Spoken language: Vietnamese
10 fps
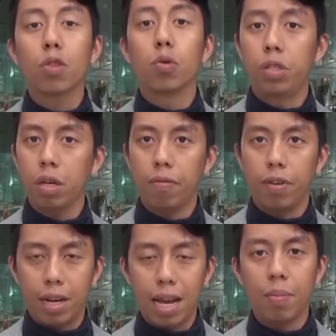các tổ chức
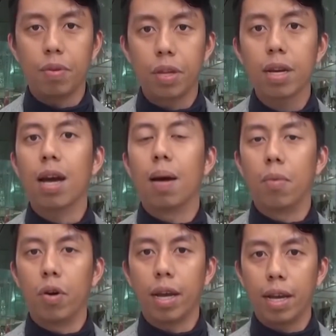ở Việt Nam ở tất
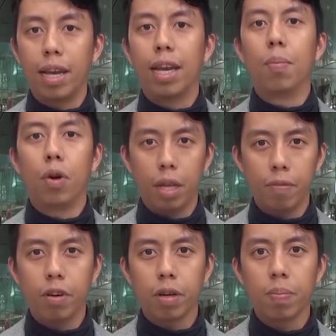cả mọi ngành nghề, mọi
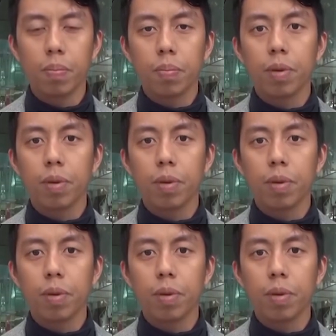lĩnh vực